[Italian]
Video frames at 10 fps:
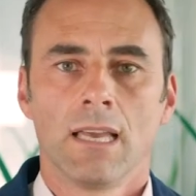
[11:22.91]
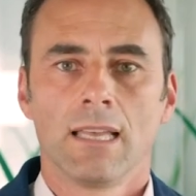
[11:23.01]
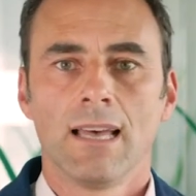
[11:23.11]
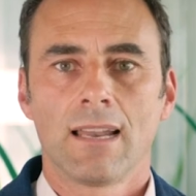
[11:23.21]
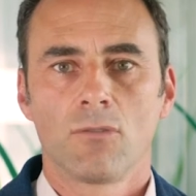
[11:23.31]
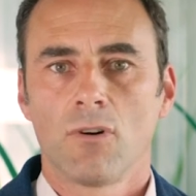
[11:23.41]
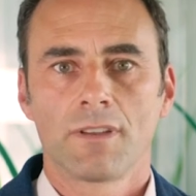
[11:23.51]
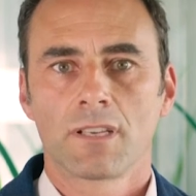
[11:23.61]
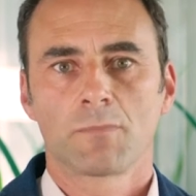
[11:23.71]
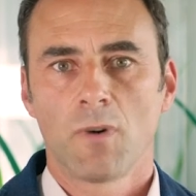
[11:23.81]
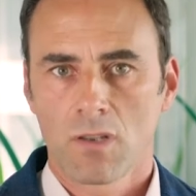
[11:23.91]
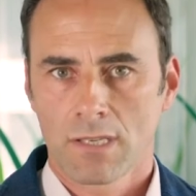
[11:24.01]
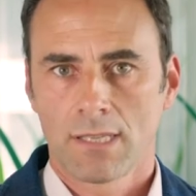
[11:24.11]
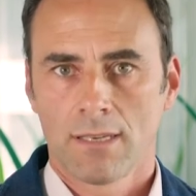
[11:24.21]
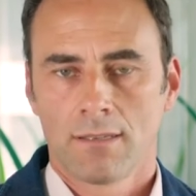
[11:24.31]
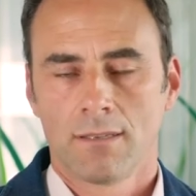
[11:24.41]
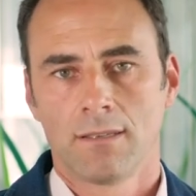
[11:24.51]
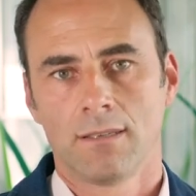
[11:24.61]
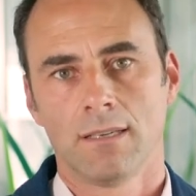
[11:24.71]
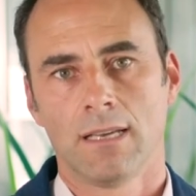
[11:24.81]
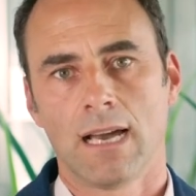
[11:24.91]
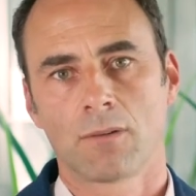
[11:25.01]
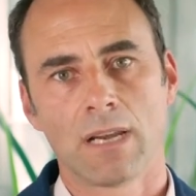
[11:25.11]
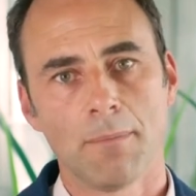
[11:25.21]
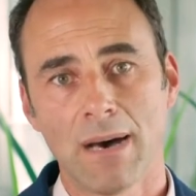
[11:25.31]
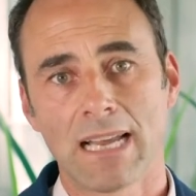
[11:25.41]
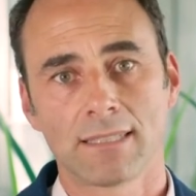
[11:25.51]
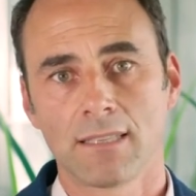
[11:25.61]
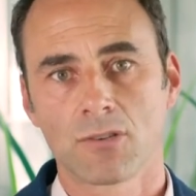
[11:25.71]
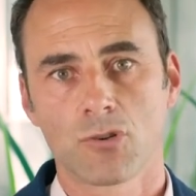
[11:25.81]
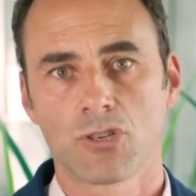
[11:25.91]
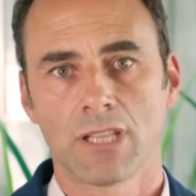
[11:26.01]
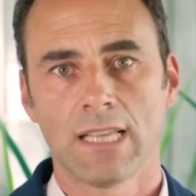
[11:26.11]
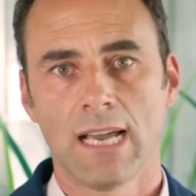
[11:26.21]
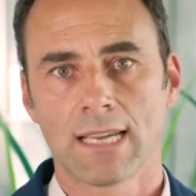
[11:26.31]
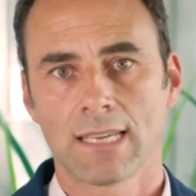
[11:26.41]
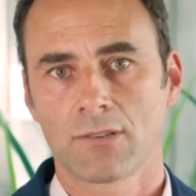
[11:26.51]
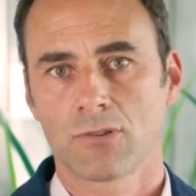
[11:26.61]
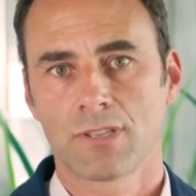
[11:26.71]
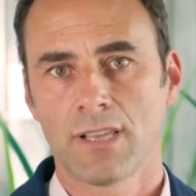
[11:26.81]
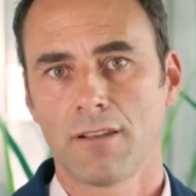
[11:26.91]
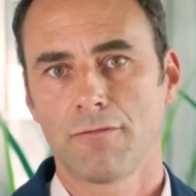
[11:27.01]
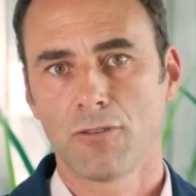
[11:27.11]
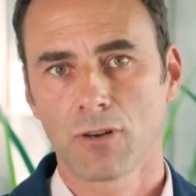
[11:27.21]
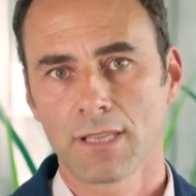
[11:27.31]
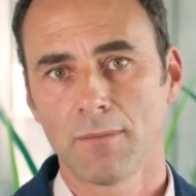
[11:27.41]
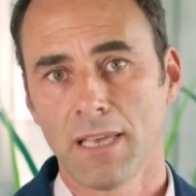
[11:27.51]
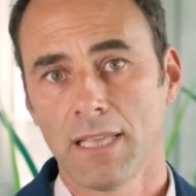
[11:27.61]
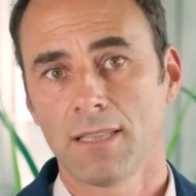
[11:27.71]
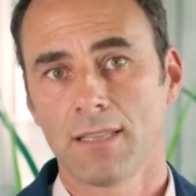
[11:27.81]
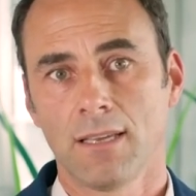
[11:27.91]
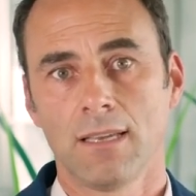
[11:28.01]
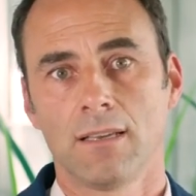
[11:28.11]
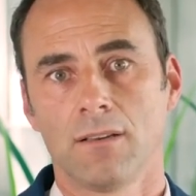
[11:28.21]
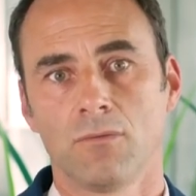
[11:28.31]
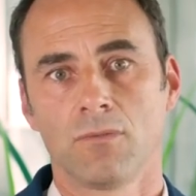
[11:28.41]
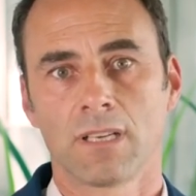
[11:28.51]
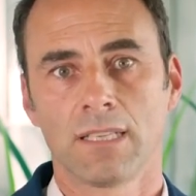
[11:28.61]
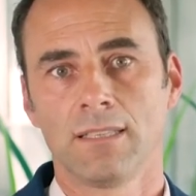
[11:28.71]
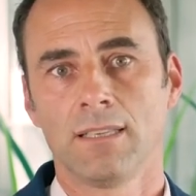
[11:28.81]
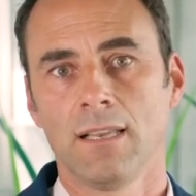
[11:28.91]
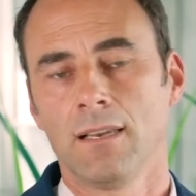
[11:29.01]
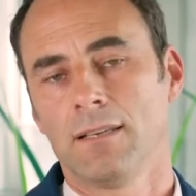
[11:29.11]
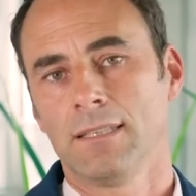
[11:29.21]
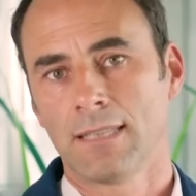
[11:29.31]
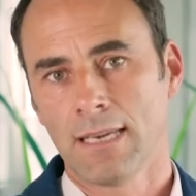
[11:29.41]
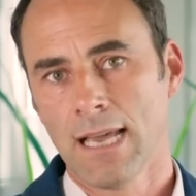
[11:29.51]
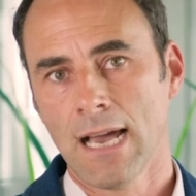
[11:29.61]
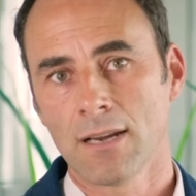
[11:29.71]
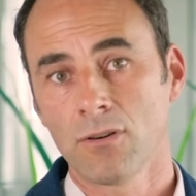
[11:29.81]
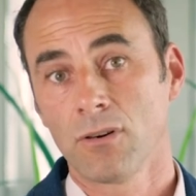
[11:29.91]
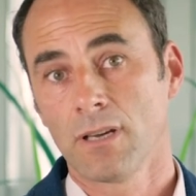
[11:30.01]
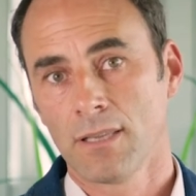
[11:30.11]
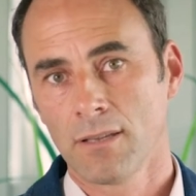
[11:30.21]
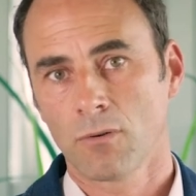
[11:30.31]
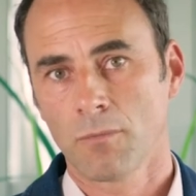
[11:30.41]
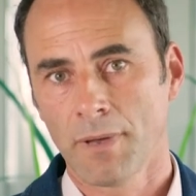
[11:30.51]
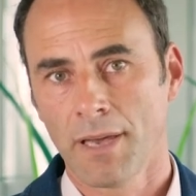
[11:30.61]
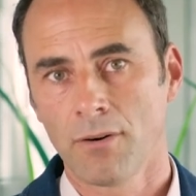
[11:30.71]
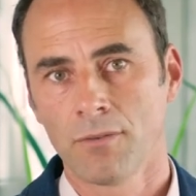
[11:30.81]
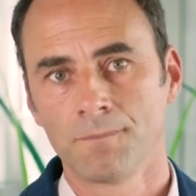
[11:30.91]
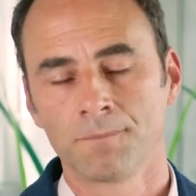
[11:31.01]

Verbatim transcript: e dare nuove risposte a quella parte di società che sostiene fortemente un Green Deal italiano ed europeo